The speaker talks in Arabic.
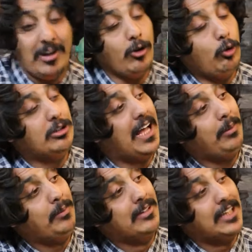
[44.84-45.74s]
طبعا العود يا
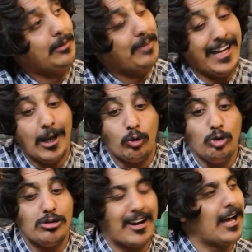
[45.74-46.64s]
حبيب القلب انا
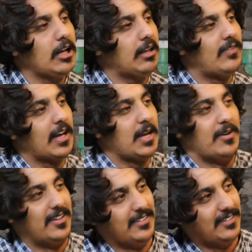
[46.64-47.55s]
كنت راقد في
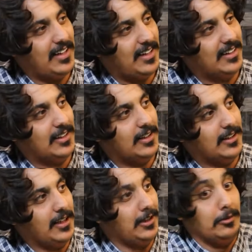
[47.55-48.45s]
الخيمه ايوه
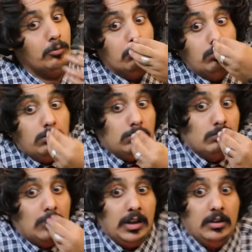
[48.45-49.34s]
يعني
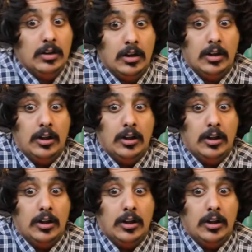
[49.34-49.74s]
يعني